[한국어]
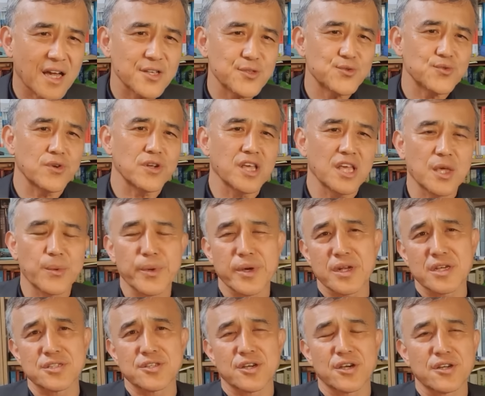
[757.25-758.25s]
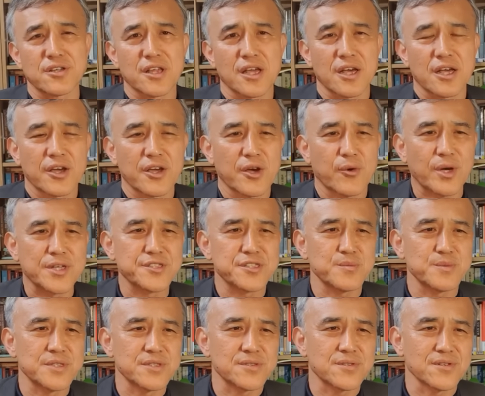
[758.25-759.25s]
술레이만의 제거에
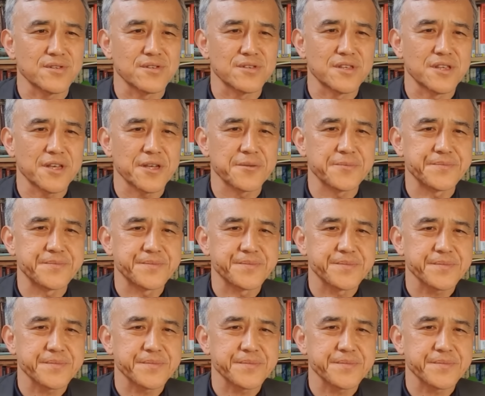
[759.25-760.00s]
관심이 있었는데